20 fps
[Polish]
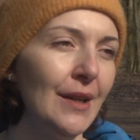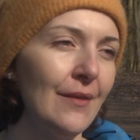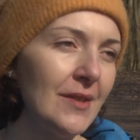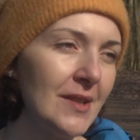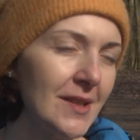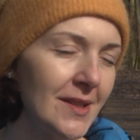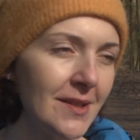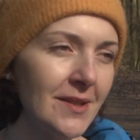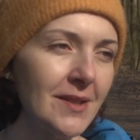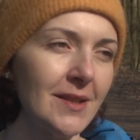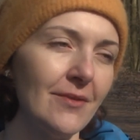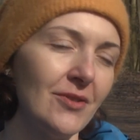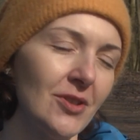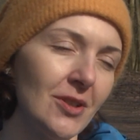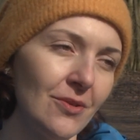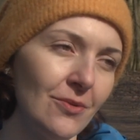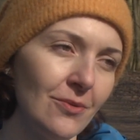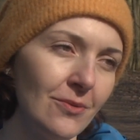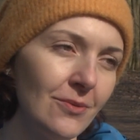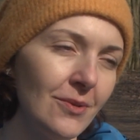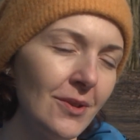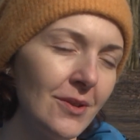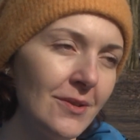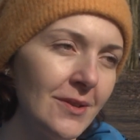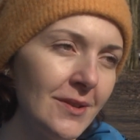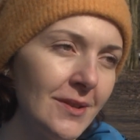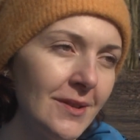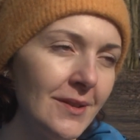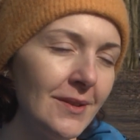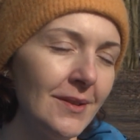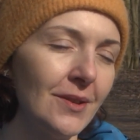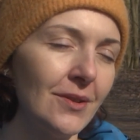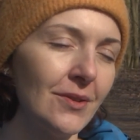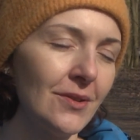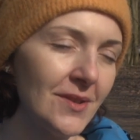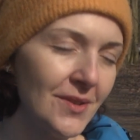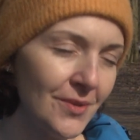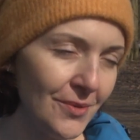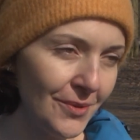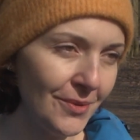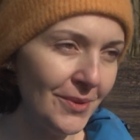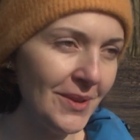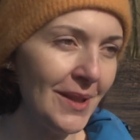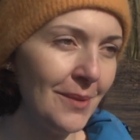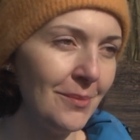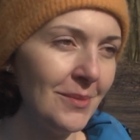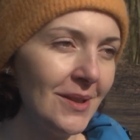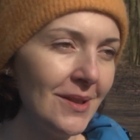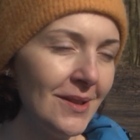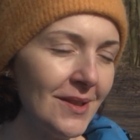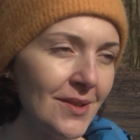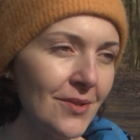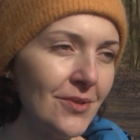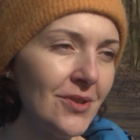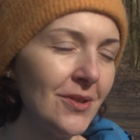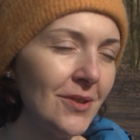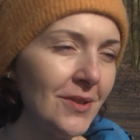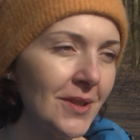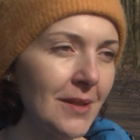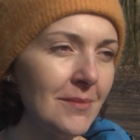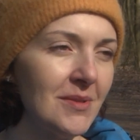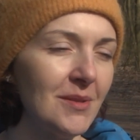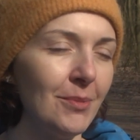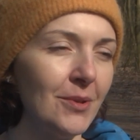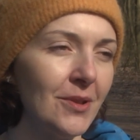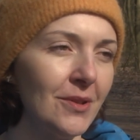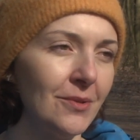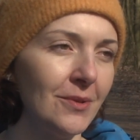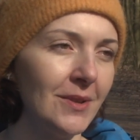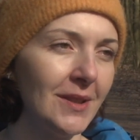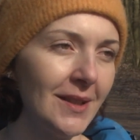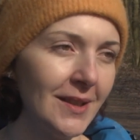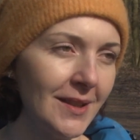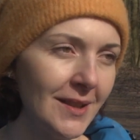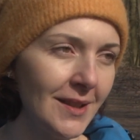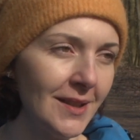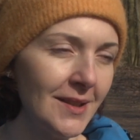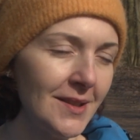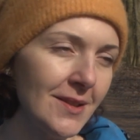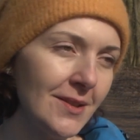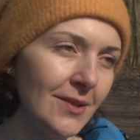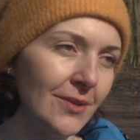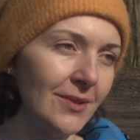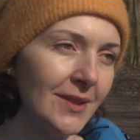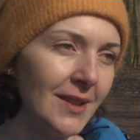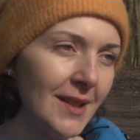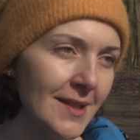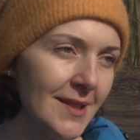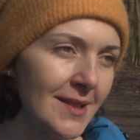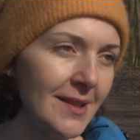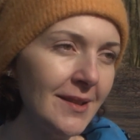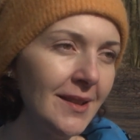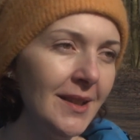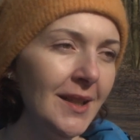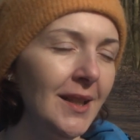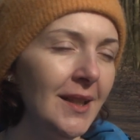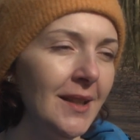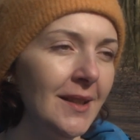więc też zawsze tu e, konsultujemy z Ośrodkiem Sportu i Rekreacji tą trasę